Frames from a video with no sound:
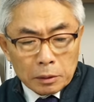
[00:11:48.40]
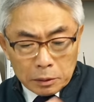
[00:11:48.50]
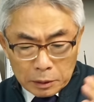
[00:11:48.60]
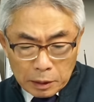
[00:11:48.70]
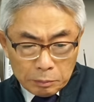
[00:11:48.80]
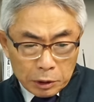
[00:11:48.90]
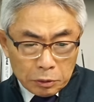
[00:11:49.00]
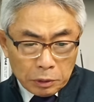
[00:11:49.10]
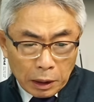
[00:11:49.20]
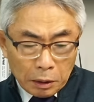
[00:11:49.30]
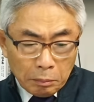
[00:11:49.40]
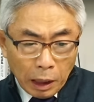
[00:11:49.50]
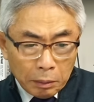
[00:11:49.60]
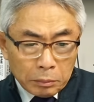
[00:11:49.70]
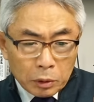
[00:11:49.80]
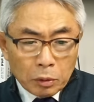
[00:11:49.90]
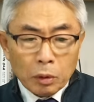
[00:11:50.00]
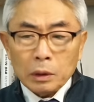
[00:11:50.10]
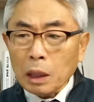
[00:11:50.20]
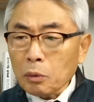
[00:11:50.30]
그러니까 민주당이
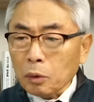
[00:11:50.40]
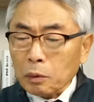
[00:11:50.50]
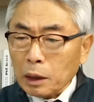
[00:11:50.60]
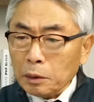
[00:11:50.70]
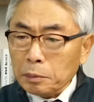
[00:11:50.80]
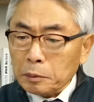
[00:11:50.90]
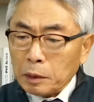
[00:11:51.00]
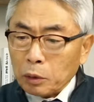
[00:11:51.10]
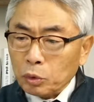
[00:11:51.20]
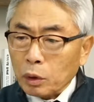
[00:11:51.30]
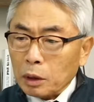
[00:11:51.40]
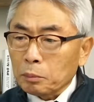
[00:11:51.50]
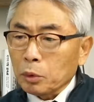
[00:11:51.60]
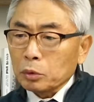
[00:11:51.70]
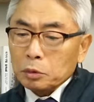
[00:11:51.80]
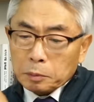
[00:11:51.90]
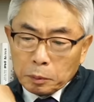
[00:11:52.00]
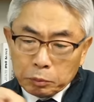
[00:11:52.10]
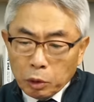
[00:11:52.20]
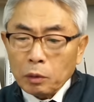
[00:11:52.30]
마음먹고 양국관리법하고
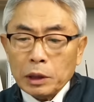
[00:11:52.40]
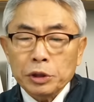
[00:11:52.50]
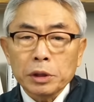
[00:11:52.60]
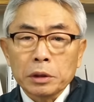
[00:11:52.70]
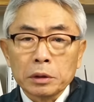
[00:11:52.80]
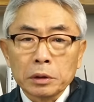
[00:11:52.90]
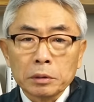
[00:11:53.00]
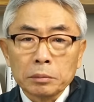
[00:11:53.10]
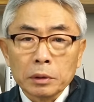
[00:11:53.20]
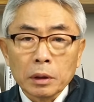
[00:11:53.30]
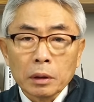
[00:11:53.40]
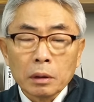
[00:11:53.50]
노란봉투법 통과시키는 겁니다.